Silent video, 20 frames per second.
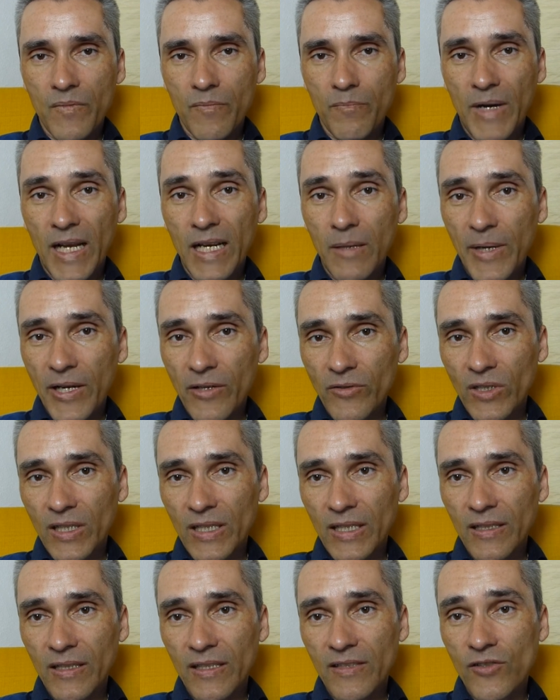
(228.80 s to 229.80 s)
meiner Meinung
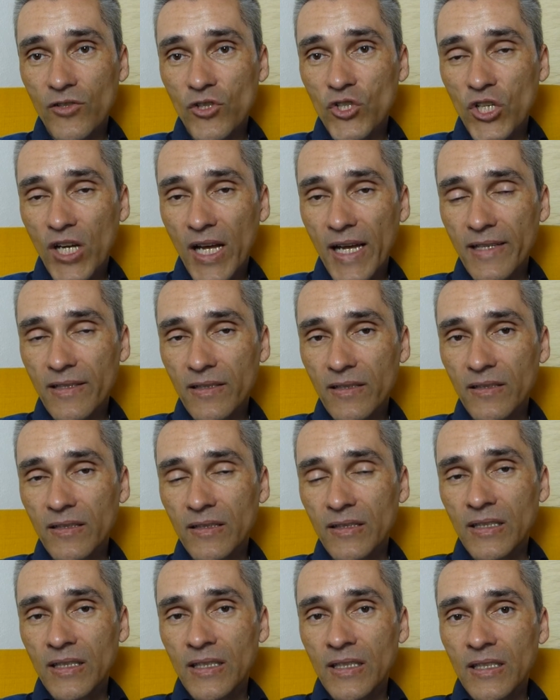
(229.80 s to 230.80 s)
nach ist entscheidend,
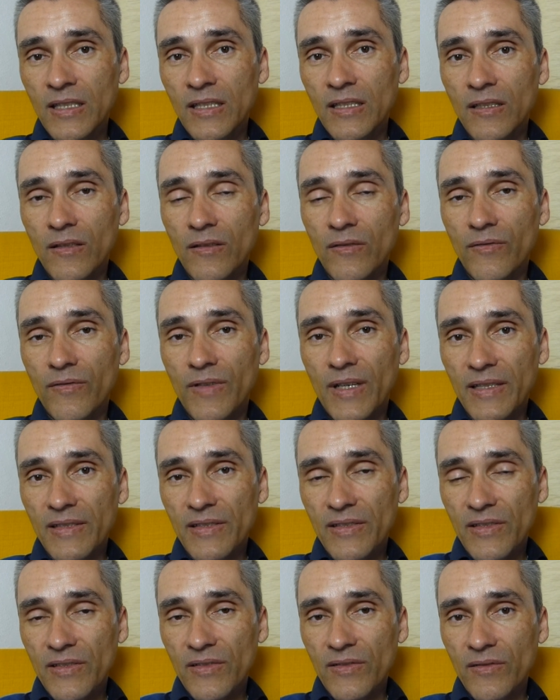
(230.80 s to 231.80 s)

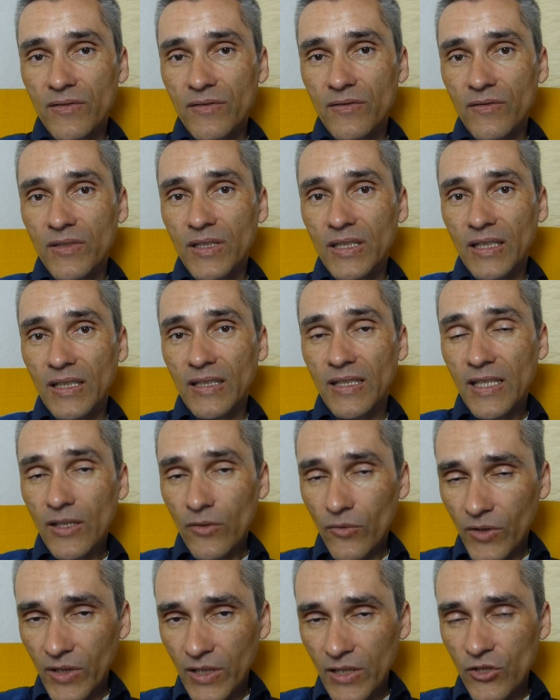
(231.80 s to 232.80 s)
was die
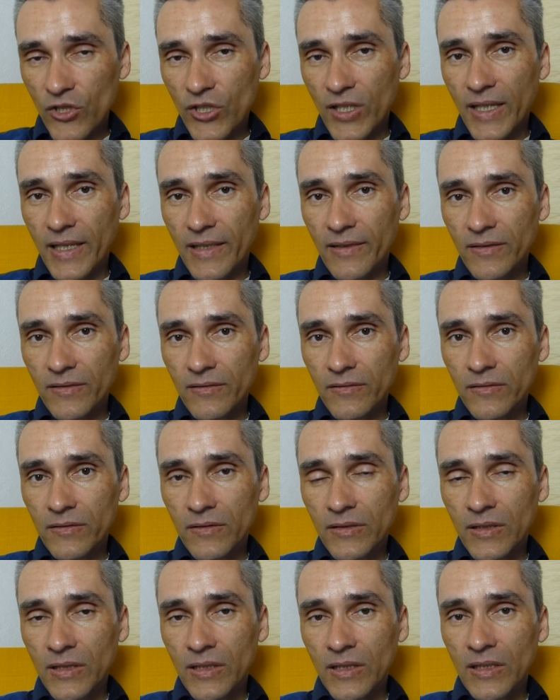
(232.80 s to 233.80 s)
Regierungen
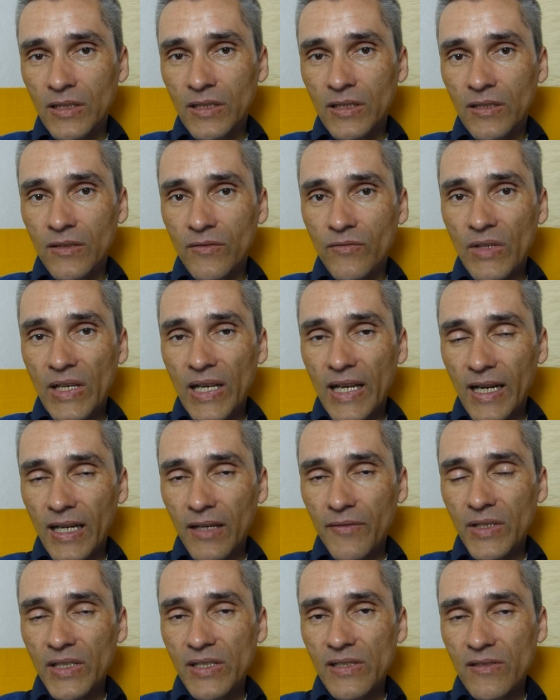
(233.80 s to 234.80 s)
entscheiden, wie
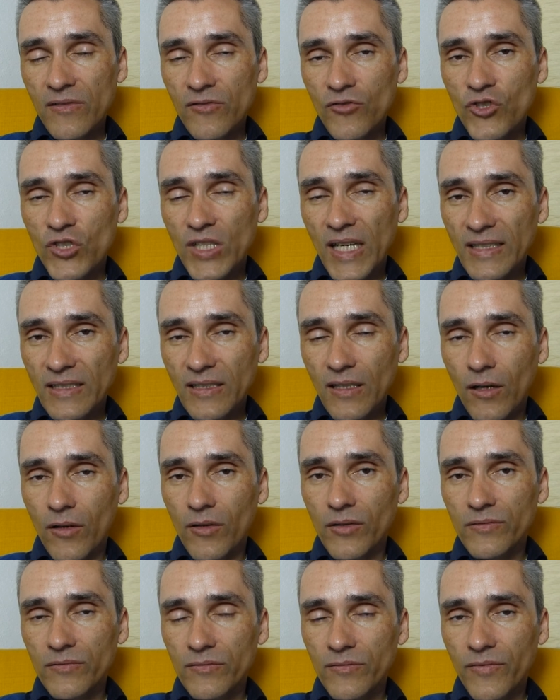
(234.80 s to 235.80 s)
lange wir diesen
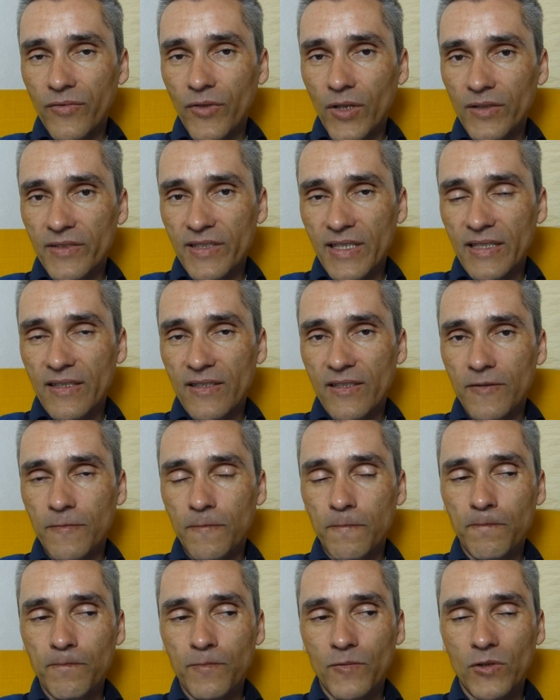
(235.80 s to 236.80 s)
Shutdown
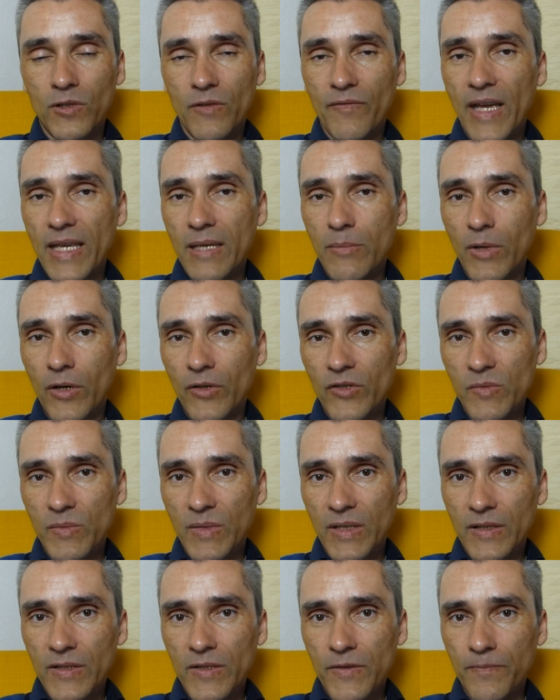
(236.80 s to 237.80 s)
fortsetzen und in welchem
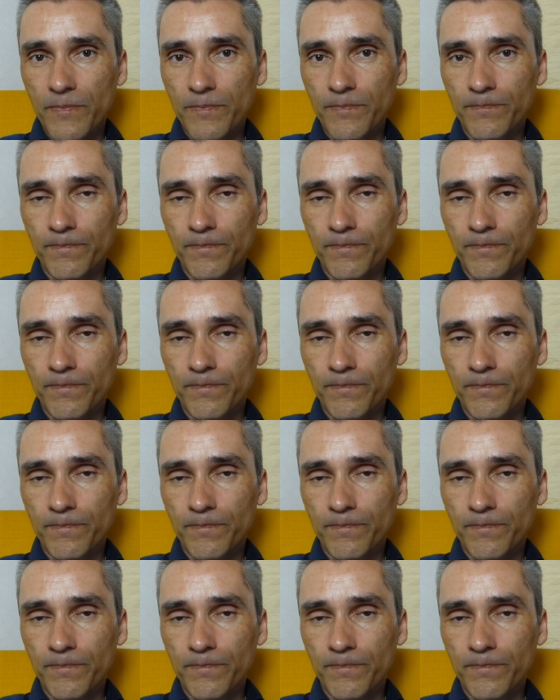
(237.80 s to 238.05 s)
Ausmaß.